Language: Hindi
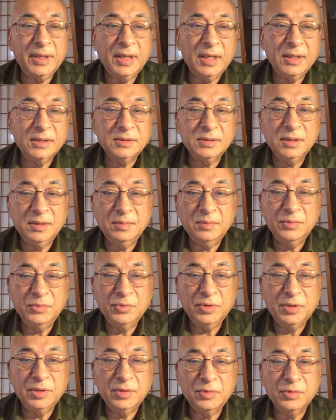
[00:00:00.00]
आजकल
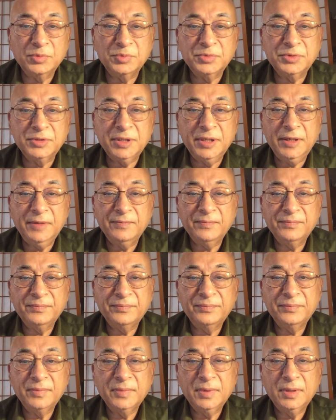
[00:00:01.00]
मुख्य रूप से
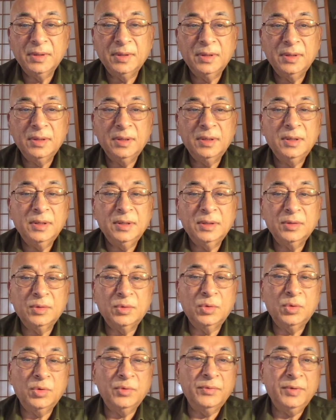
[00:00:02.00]

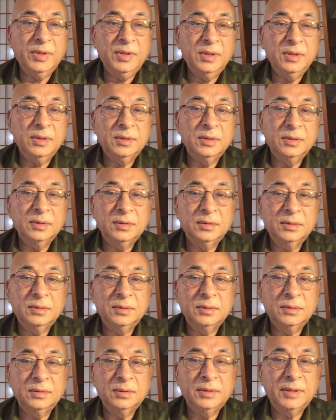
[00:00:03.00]
कोविड
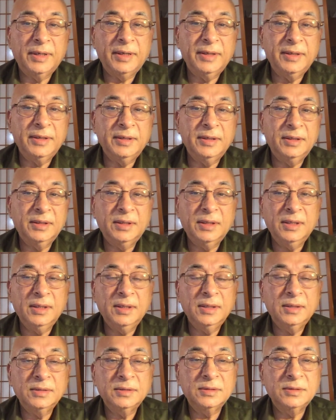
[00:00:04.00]
नाइन्टीन के
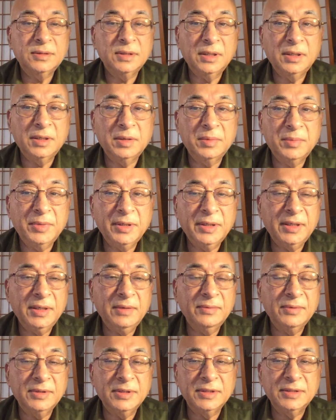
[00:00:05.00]
संक्रमण की
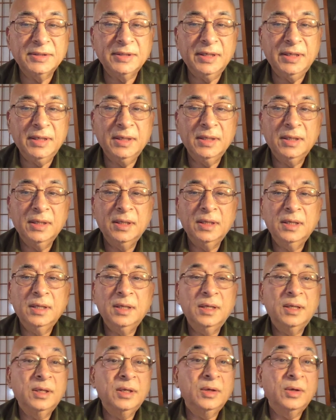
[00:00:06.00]
वजह से
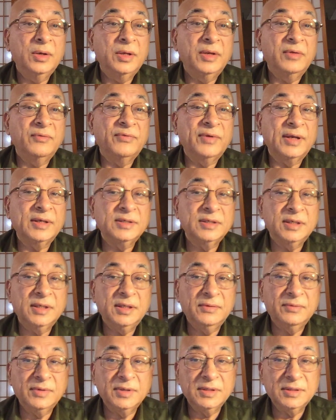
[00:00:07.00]
इन्फेक्शन
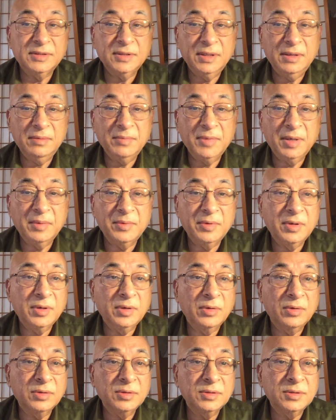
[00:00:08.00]
की वजह से मेमोरी
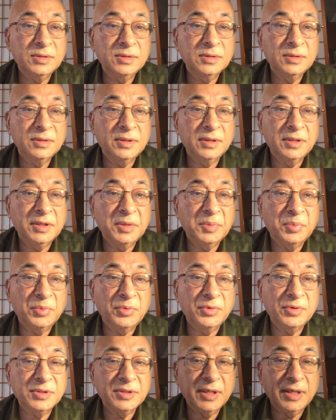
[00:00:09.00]
लॉस की
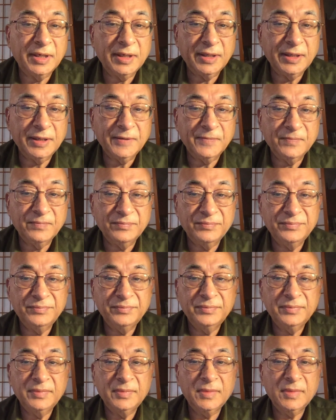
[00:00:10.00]
रिपोर्ट्स आ रही हैं
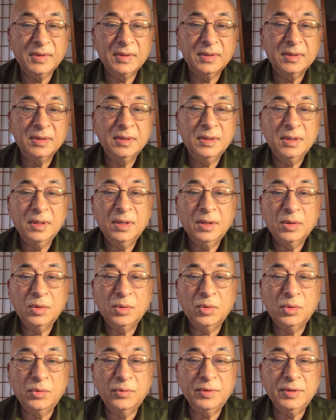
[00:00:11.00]

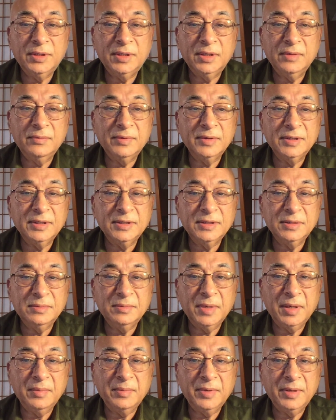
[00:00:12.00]
कोविड की वजह से
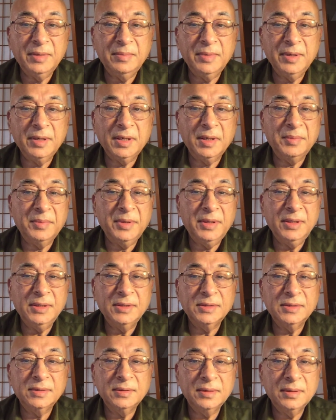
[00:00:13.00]
मेमोरी में कमी
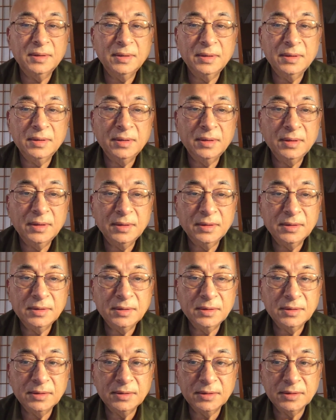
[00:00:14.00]

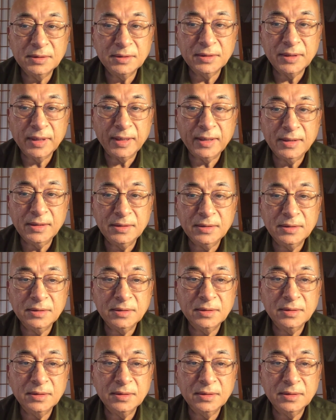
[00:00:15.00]
साइंस